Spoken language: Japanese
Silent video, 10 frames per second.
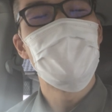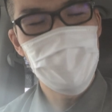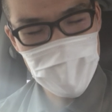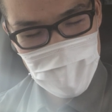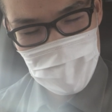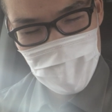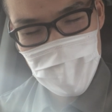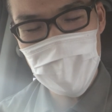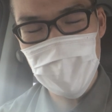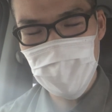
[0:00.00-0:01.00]
めちゃめ
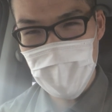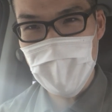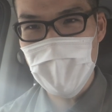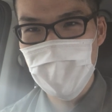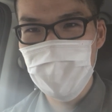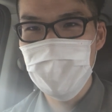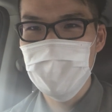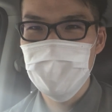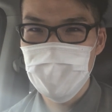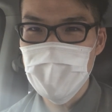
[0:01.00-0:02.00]
ちゃ楽しい
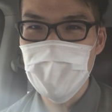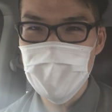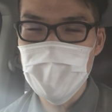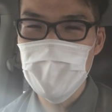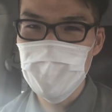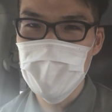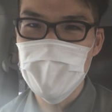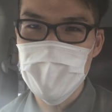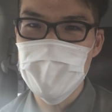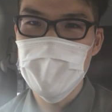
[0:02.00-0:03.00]
めちゃめちゃ楽し
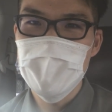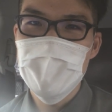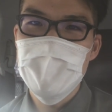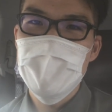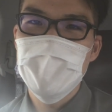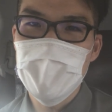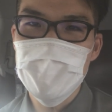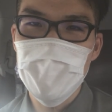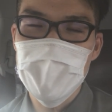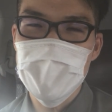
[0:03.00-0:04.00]
いですな
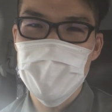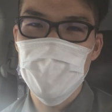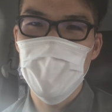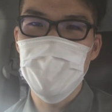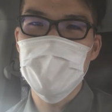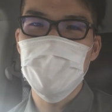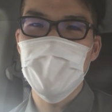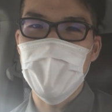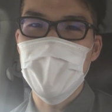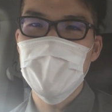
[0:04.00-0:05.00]
ぜ私がそう思ったの
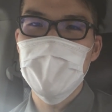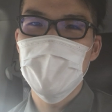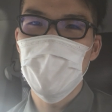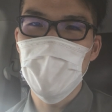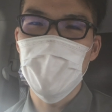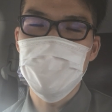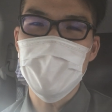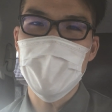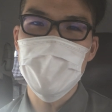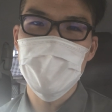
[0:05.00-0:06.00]
かを、
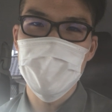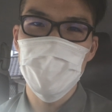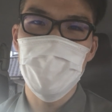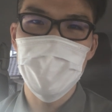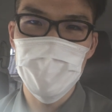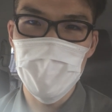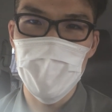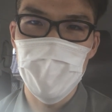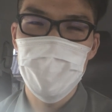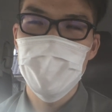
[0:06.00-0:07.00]
まあ、簡単に述べる
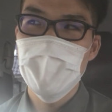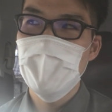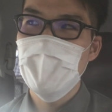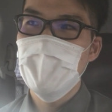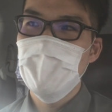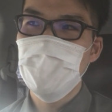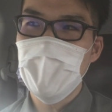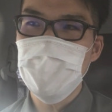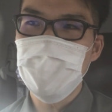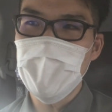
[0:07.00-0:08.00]
と、まあ、
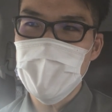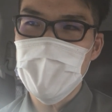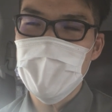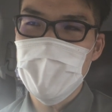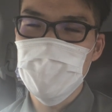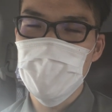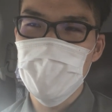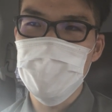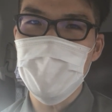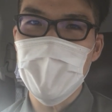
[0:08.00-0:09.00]
やっぱりあの
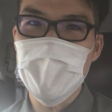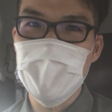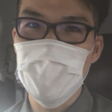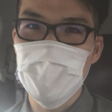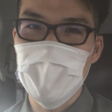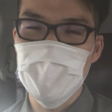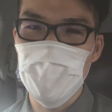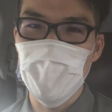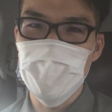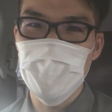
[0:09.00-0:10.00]
スーパーヒーローたち
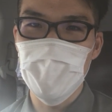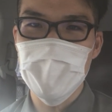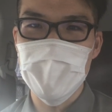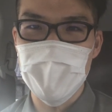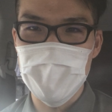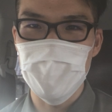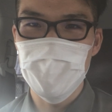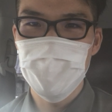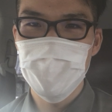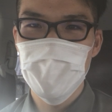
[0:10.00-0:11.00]
を操作できる
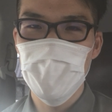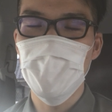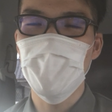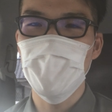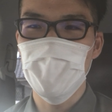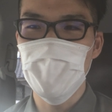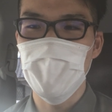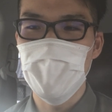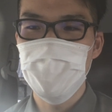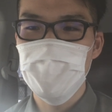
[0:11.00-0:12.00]
というところ
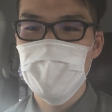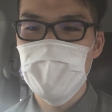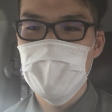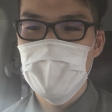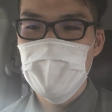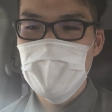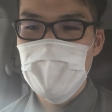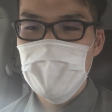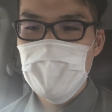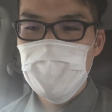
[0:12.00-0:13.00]
と
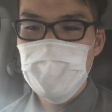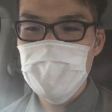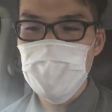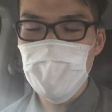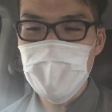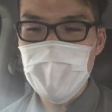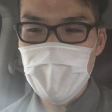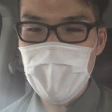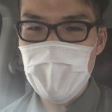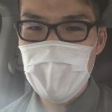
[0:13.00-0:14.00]
まあ、それだ
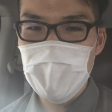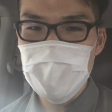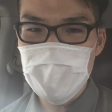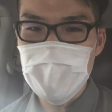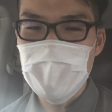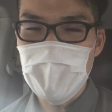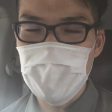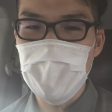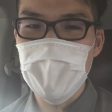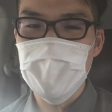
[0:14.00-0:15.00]
けに
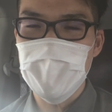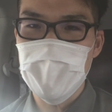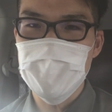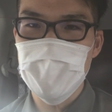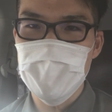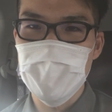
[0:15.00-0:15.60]
甘えていない制